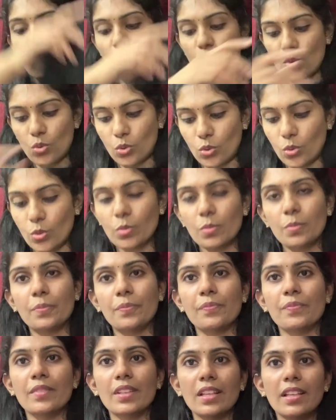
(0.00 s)
సో
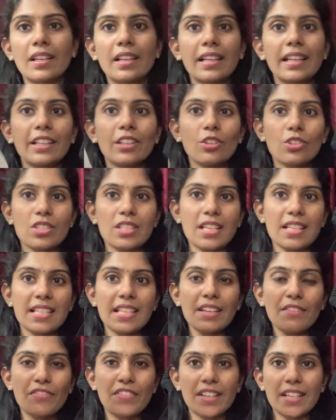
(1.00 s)
ఇది వచ్చేసి
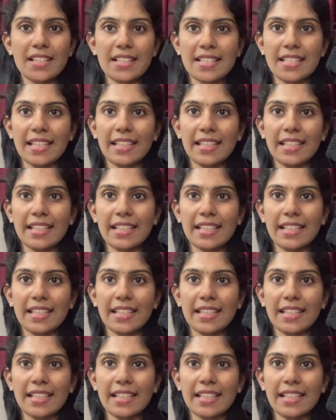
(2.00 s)
ఫస్ట్